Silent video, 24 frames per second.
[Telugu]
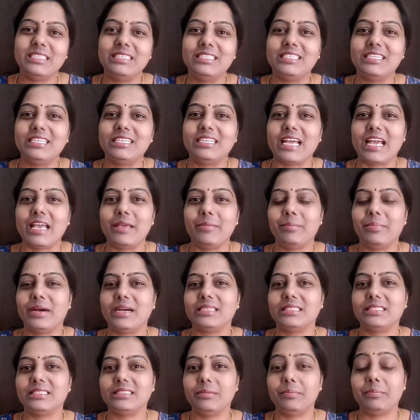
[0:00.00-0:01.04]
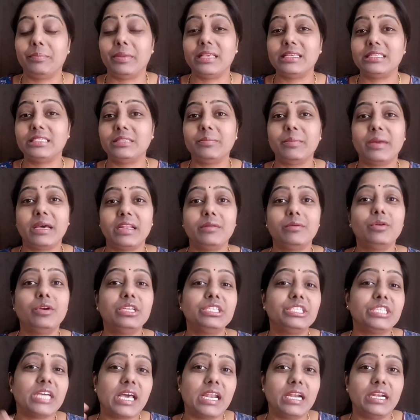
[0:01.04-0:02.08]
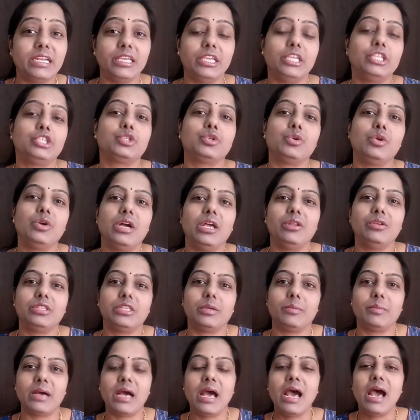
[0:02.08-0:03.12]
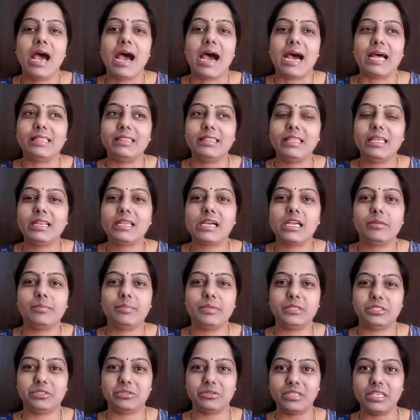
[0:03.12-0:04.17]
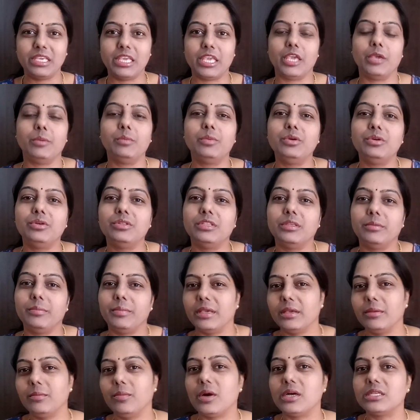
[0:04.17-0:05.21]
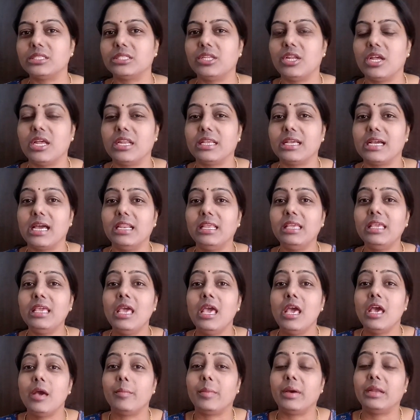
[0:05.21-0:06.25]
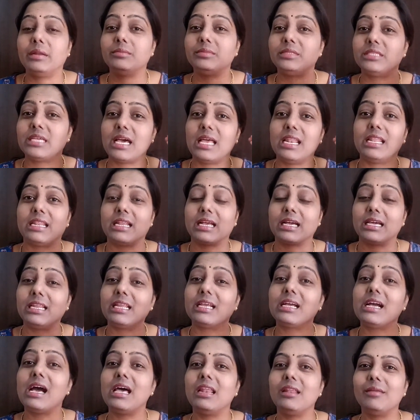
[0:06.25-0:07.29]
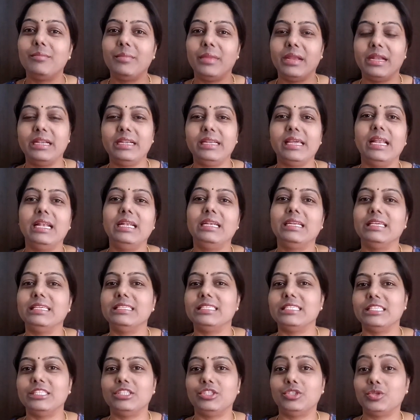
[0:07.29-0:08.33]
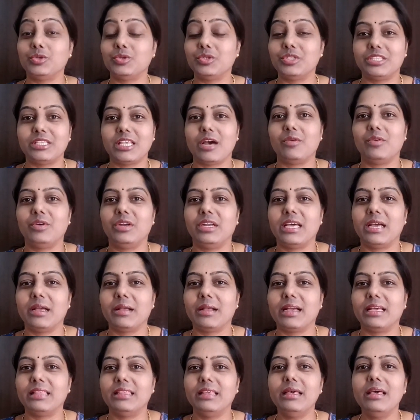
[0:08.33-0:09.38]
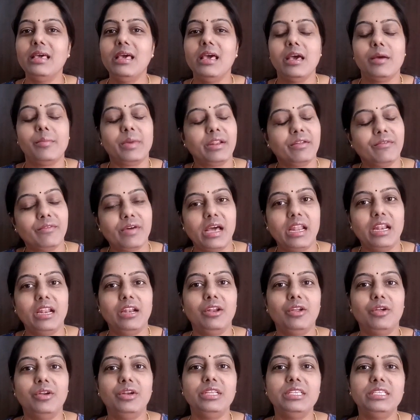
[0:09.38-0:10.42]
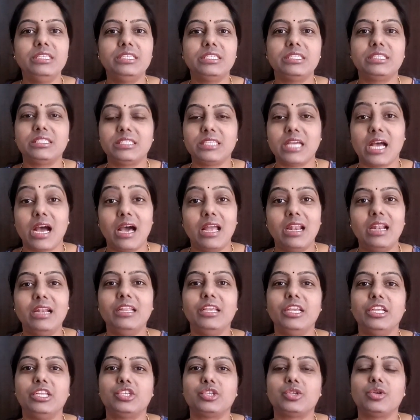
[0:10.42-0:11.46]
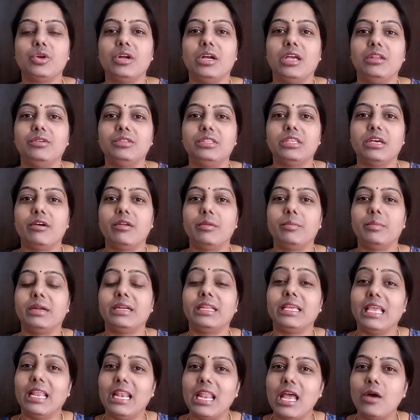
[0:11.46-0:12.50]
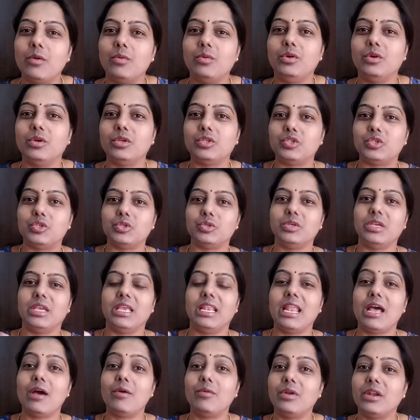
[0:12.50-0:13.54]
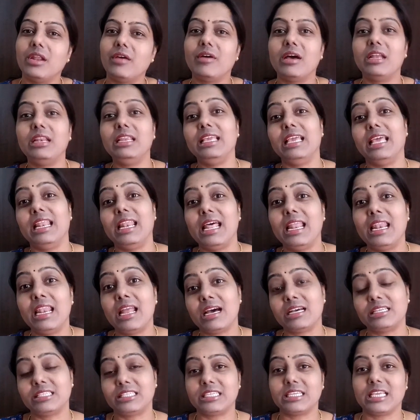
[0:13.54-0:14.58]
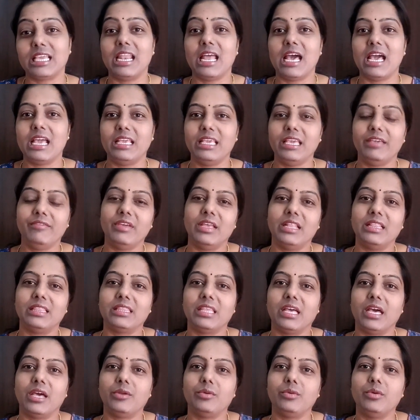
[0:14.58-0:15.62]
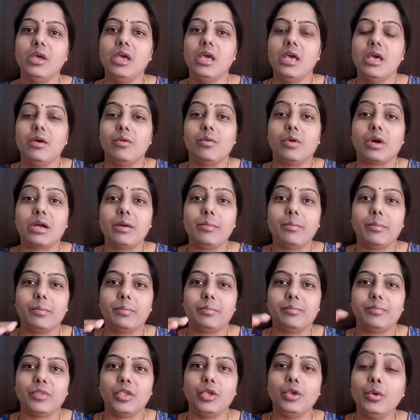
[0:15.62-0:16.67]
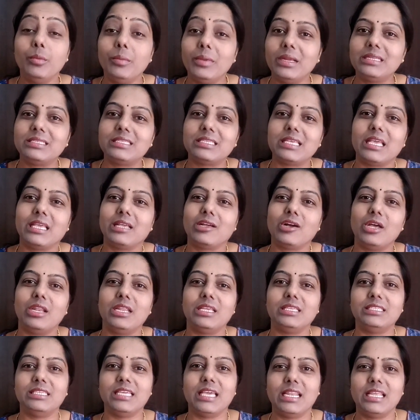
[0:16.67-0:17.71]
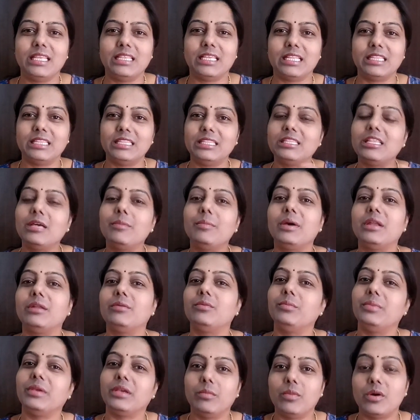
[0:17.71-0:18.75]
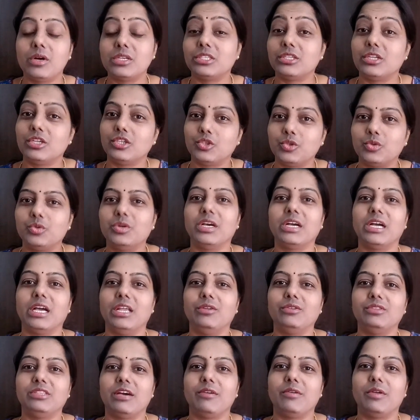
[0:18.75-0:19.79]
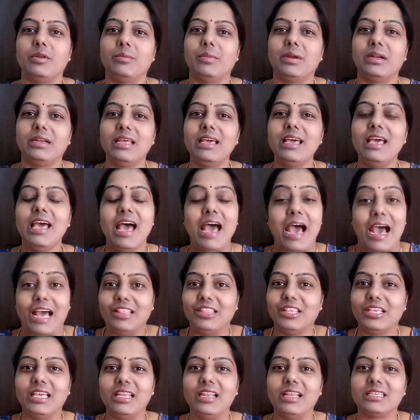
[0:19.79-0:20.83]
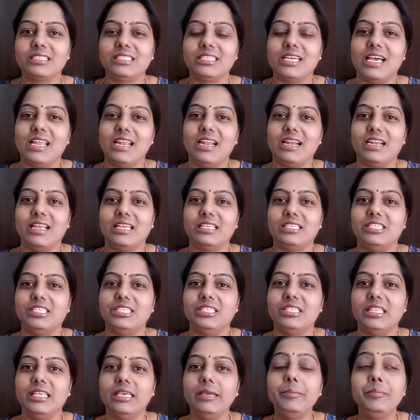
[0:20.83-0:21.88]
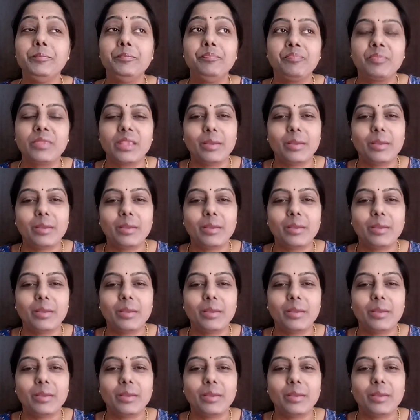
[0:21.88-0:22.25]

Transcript: మంచి టైం పాస్ ప్లస్ మనం కూడా చాలా నేర్చుకోగలుగుతాం అందరికీ అనిపిస్తుంది ఏముంటుంది బిగ్ బాస్లో అని కానీ మనం చాలా రకరకాల మెంటాలిటీస్ని చూస్తూ ఉంటాం కదా మనం వాళ్ళలో నుంచి చాలా నేర్చుకోగలుగుతాం అనమాట ఎలా ఉండొచ్చు ఎలా ఉన్నవాళ్ళు ఎలా లాస్ట్కి ఎలా అయ్యి వెళ్తారు ఒక హ్యూమన్ సైకాలజీ అనేది అంతా మనం బిగ్ బాస్లో చూడగలుగుతాం అనమాట అందుకే నాకు చాలా నచ్చింది